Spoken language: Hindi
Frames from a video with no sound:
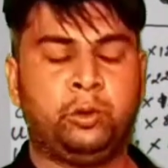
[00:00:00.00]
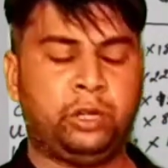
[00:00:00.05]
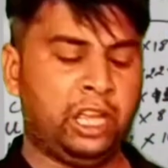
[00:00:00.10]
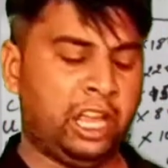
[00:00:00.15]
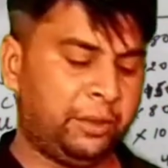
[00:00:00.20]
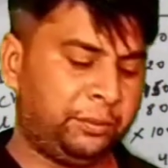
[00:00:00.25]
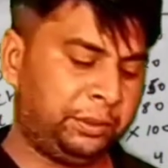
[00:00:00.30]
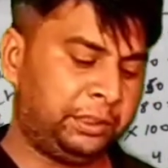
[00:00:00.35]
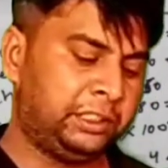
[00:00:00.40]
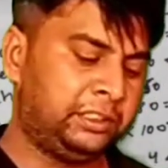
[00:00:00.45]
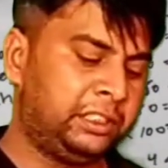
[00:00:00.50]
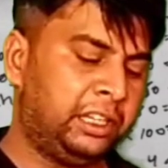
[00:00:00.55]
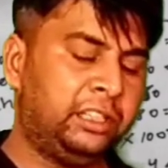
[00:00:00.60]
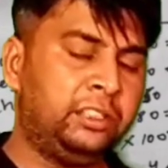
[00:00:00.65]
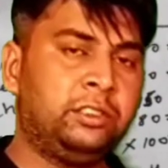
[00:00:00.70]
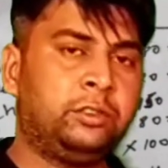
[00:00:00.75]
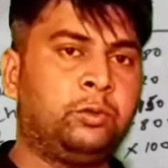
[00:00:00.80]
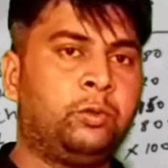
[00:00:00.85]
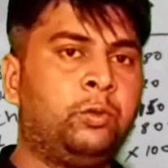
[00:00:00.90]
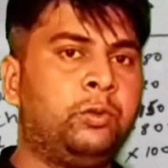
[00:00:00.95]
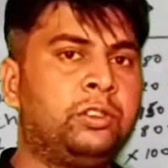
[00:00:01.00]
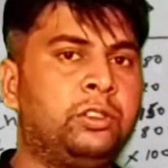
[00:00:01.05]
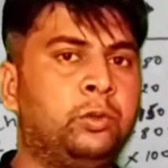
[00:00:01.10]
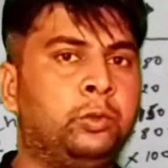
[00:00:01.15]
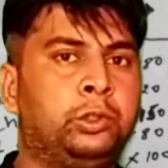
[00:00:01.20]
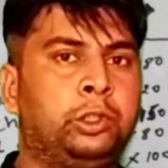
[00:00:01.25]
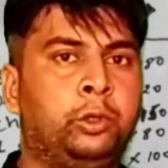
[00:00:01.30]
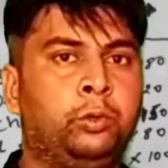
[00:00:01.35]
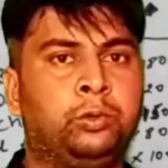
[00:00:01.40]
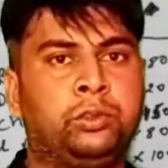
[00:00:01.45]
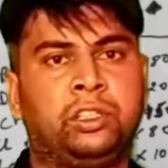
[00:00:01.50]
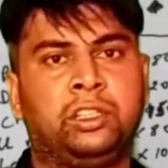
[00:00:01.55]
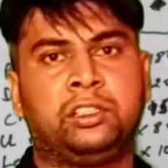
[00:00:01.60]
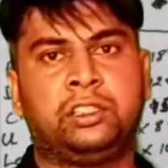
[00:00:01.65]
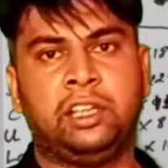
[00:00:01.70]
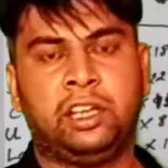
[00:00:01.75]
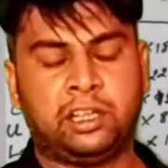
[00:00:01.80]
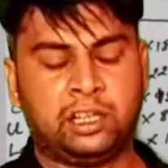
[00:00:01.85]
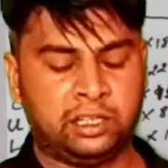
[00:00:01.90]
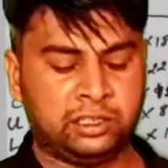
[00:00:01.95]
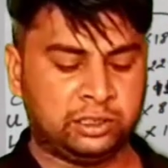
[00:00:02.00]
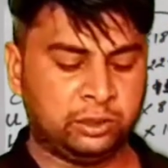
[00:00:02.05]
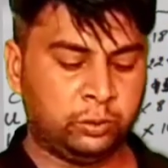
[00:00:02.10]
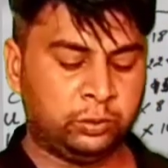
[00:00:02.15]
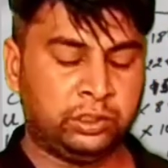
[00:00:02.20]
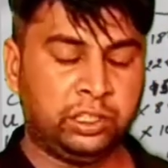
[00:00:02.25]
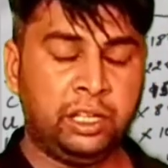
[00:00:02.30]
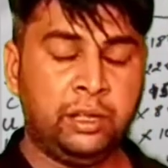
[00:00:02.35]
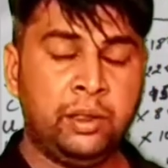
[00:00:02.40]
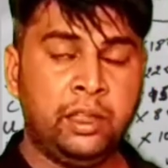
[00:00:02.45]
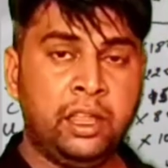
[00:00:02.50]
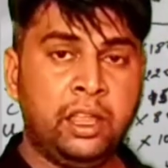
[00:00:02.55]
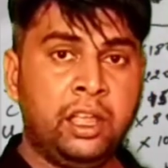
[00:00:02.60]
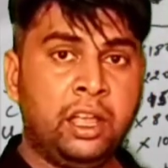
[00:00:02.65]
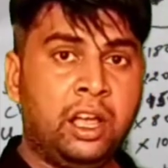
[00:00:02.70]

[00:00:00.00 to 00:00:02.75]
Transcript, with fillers: और हैवी डिज़ाइन कौन से होते हैं उनका क्या खर्चा होता है